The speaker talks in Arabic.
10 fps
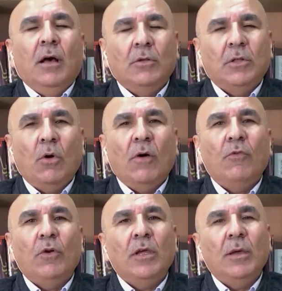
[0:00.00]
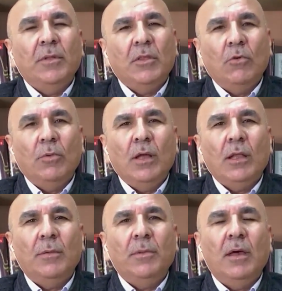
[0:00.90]
التوافقية بثوب
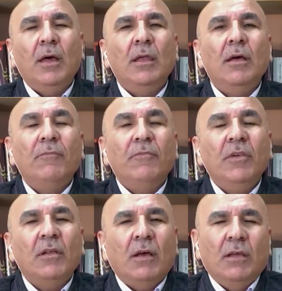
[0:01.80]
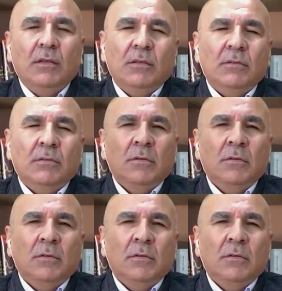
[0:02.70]
الأغلبية أنا في رأيي